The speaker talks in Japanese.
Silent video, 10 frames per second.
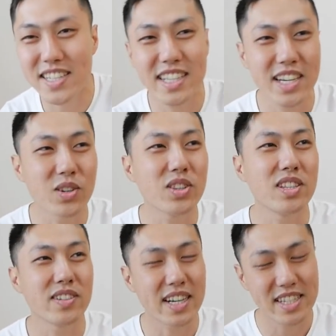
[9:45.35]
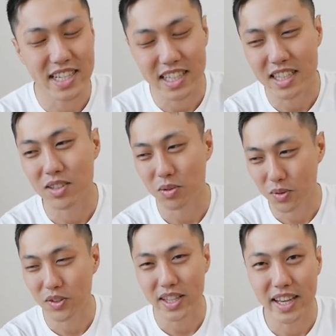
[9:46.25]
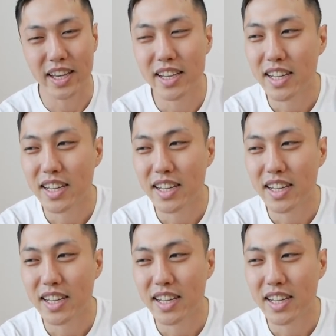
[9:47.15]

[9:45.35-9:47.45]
せたよっていう感じがあったと思うんで、